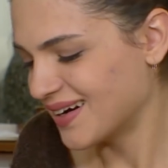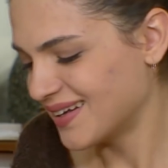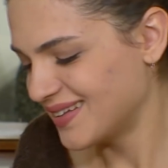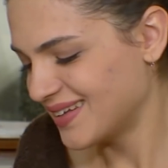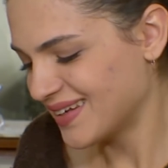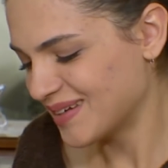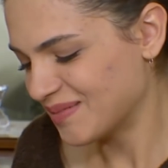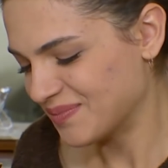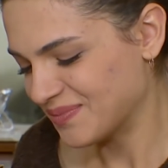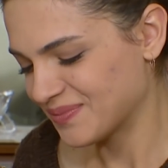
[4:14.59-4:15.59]
Annem
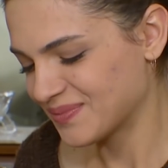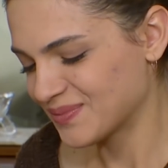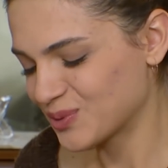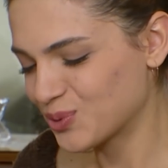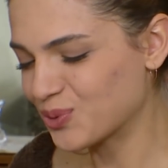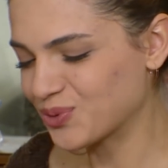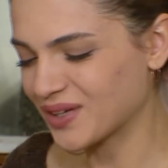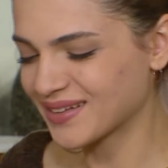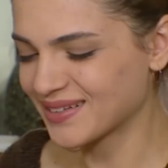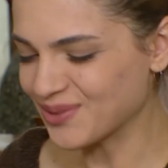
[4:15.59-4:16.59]
çok
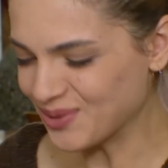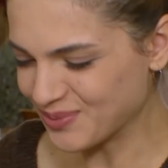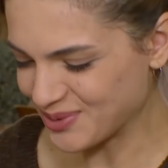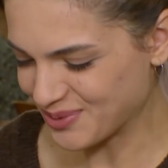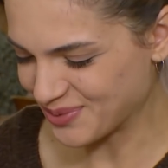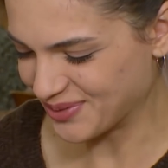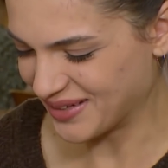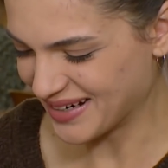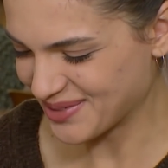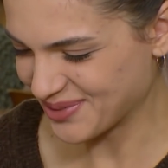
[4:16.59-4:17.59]
tatlı olmuş bunlar